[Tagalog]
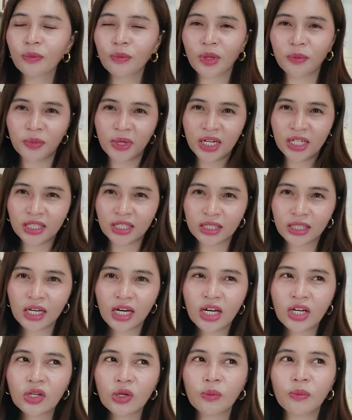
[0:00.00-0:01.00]
nagpapainit
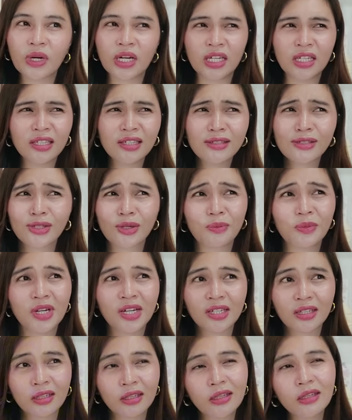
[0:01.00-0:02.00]
tayo, mainit,
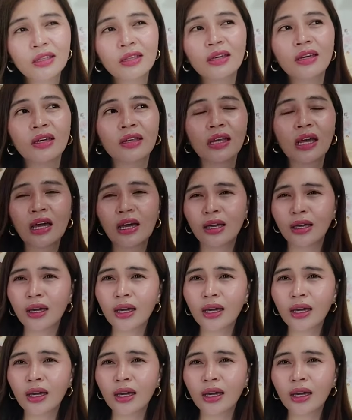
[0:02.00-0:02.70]
sobrang init.